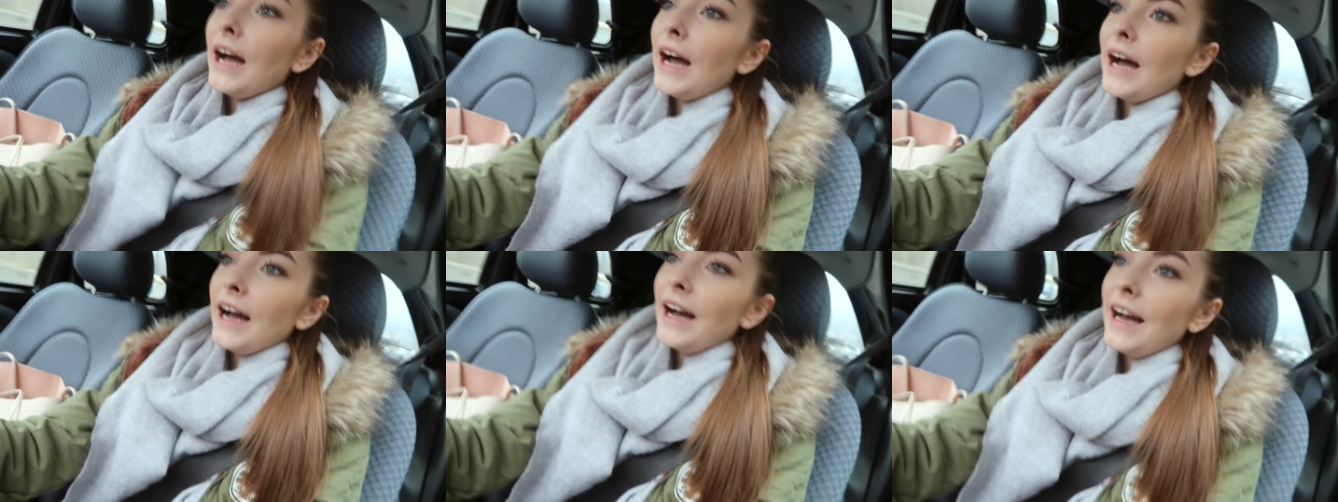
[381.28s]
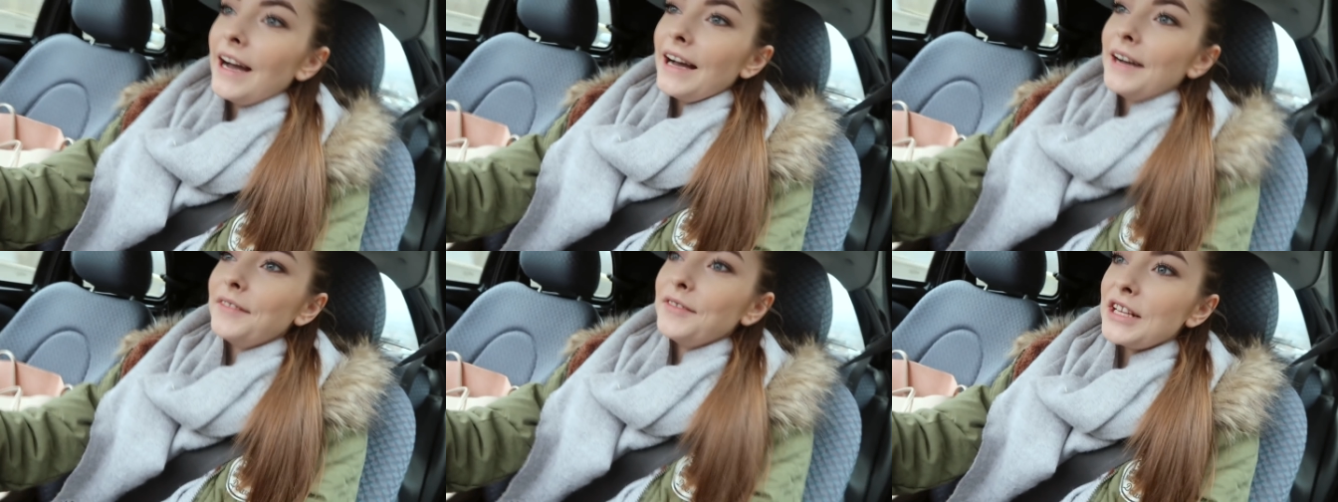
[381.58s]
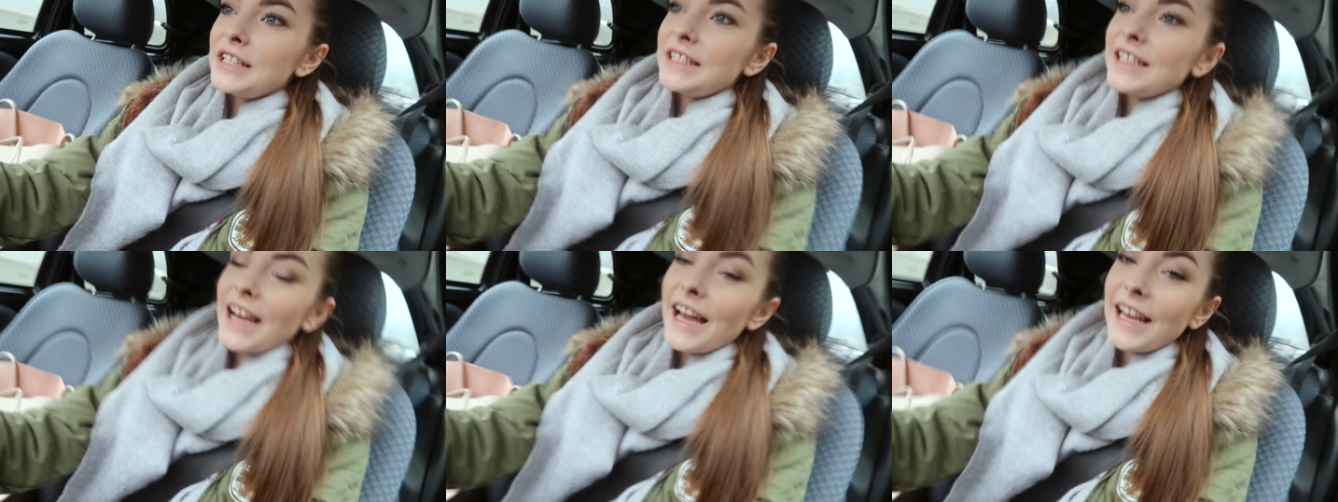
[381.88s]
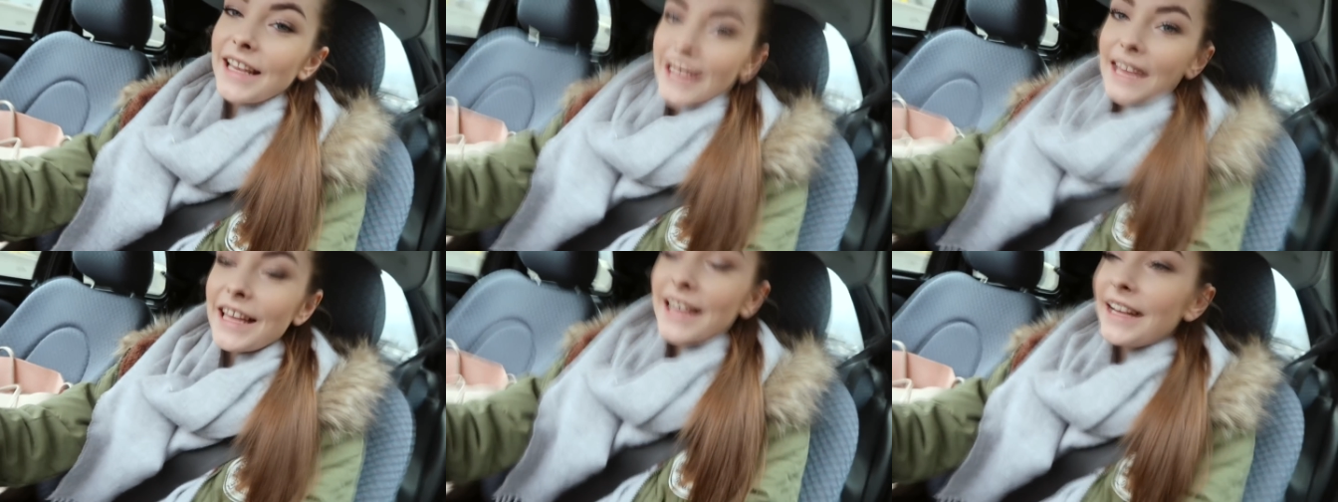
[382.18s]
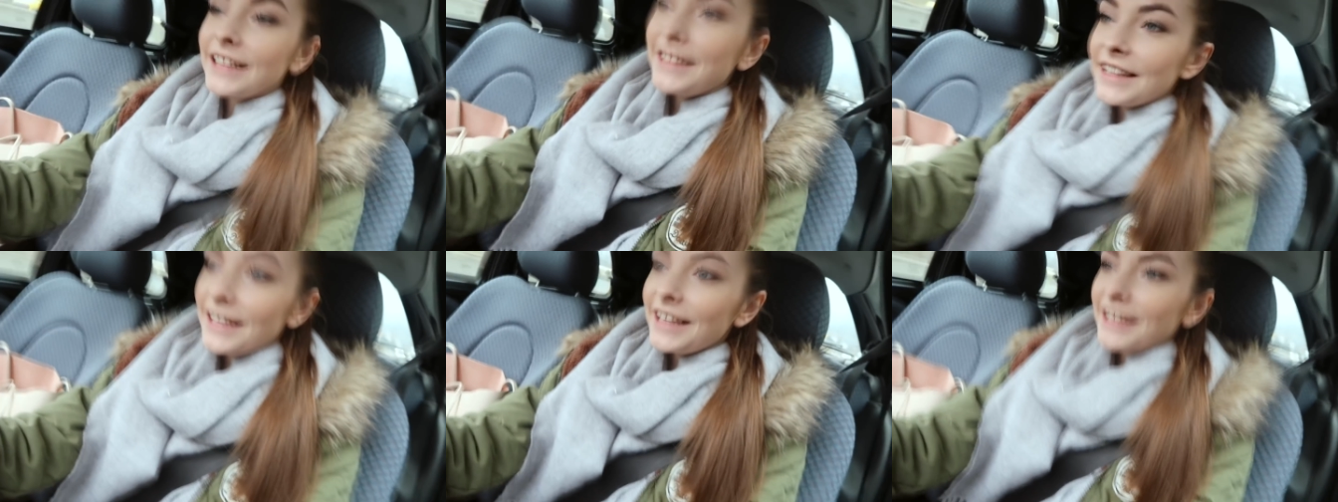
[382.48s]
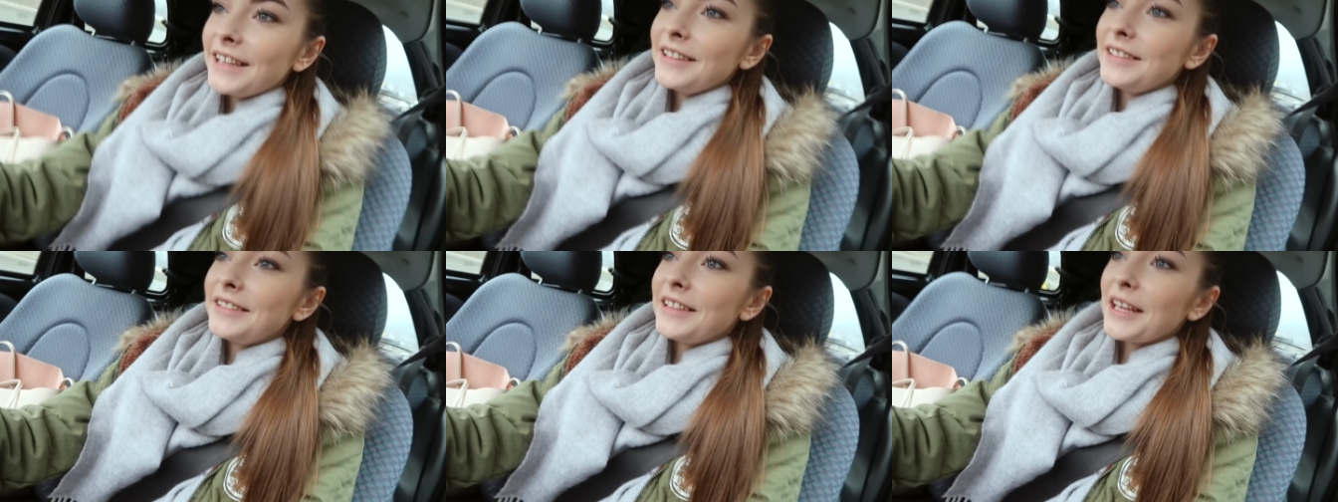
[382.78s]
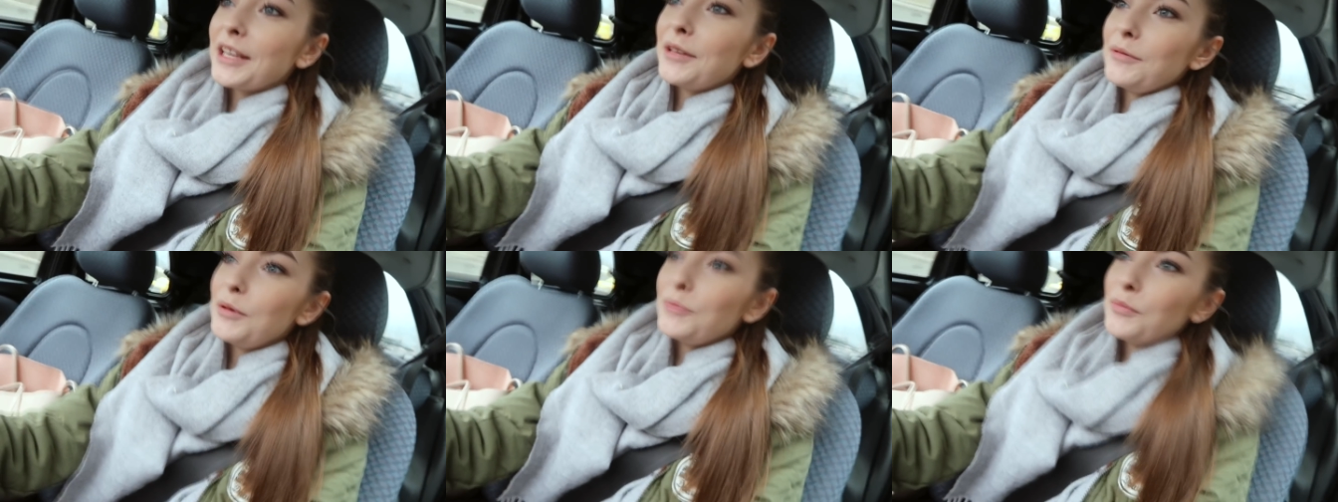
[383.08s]
a, a wiecie, a ja jadę
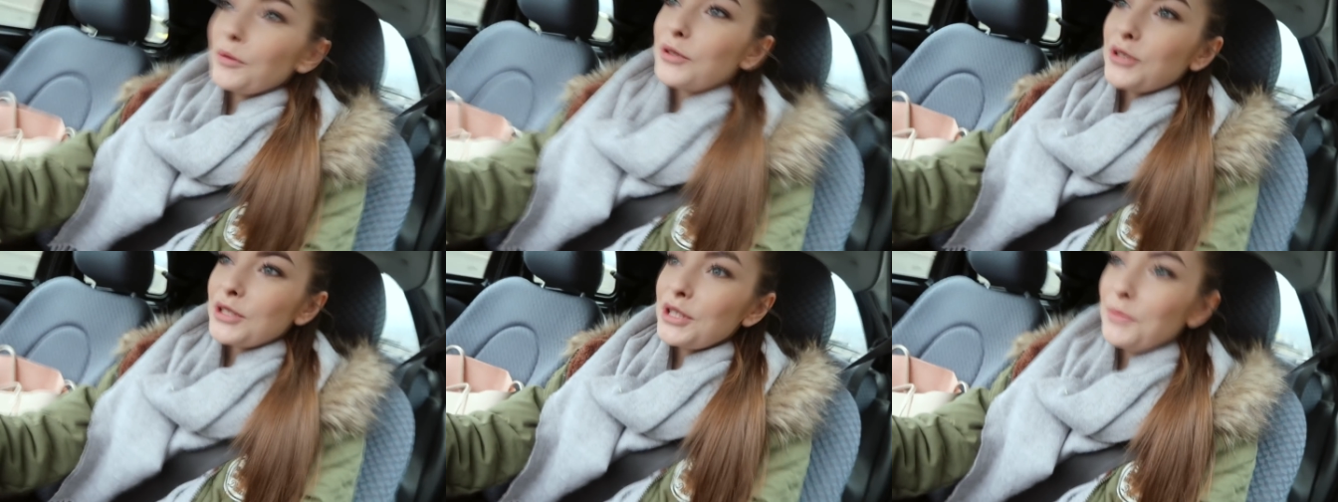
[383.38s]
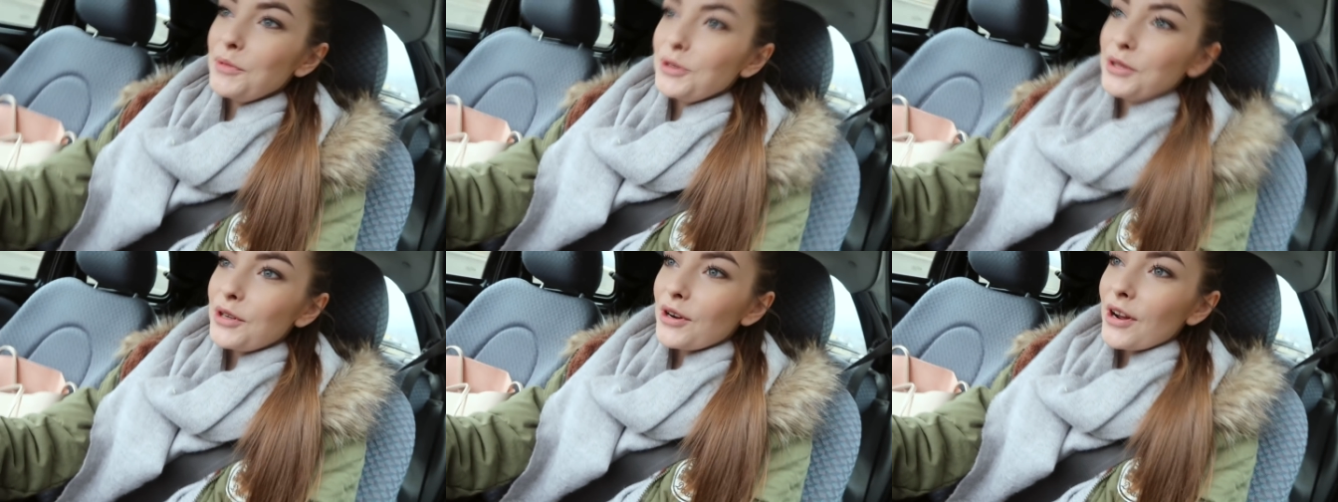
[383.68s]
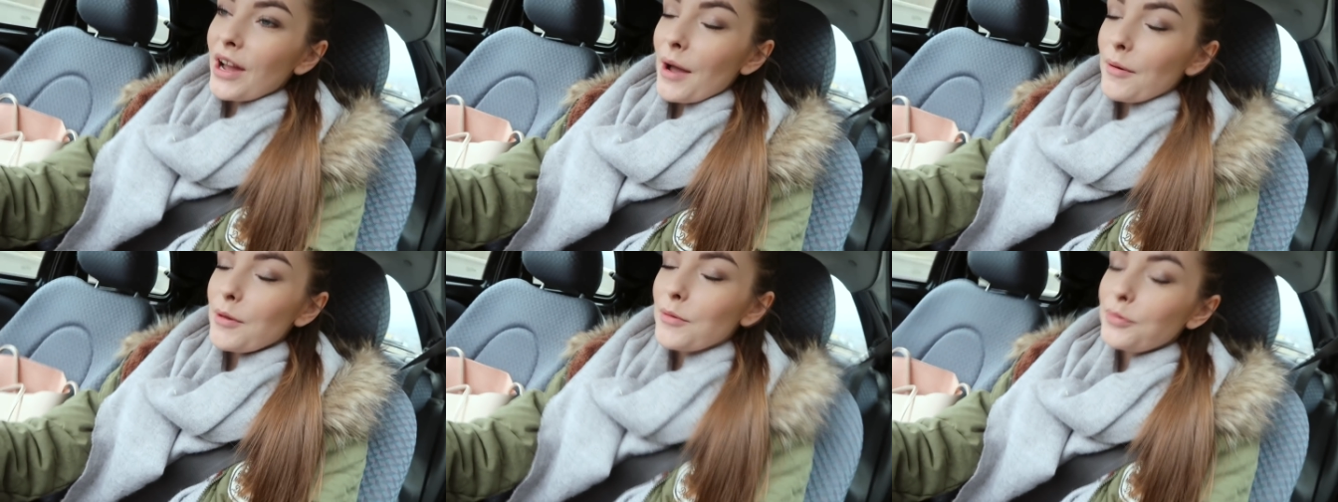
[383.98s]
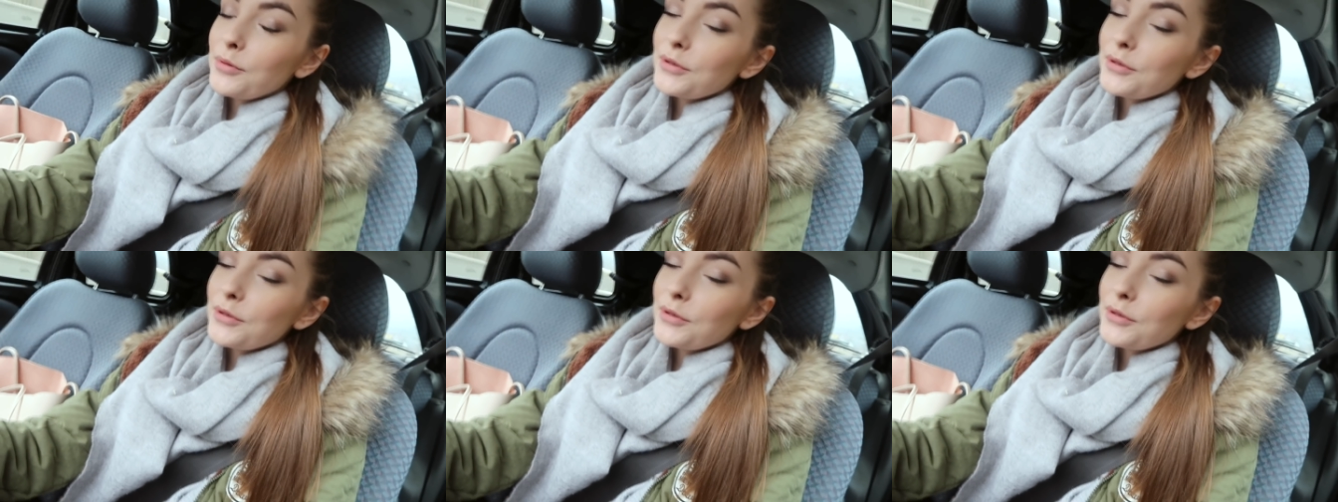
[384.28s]
takimi bocznymi drogami.